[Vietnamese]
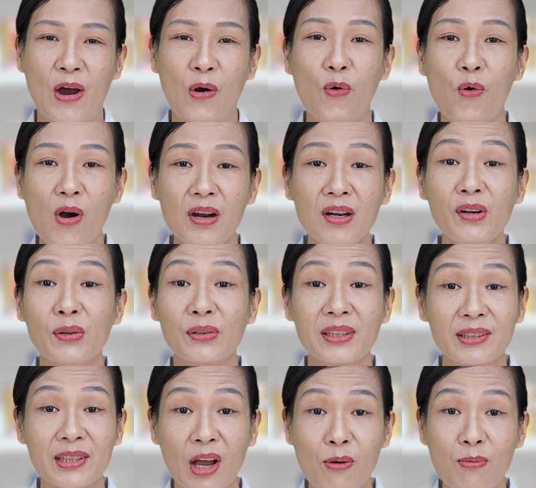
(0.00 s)
Uống
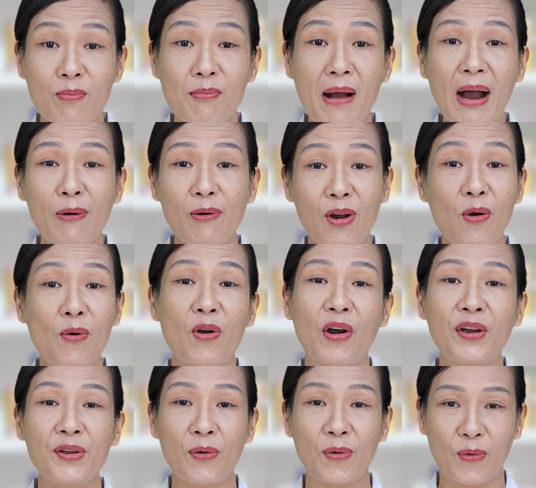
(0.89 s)
glutathione bao lâu
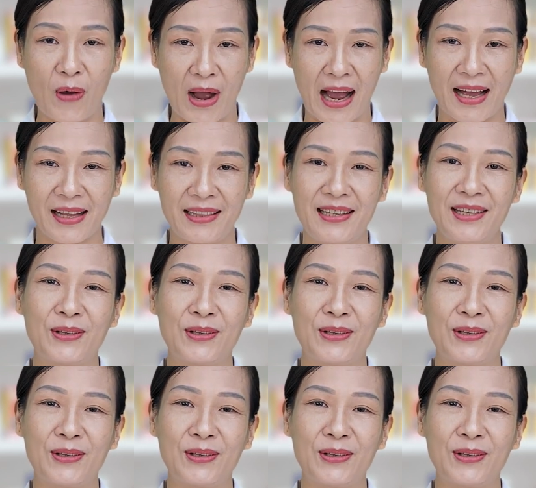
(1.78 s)
có hiệu quả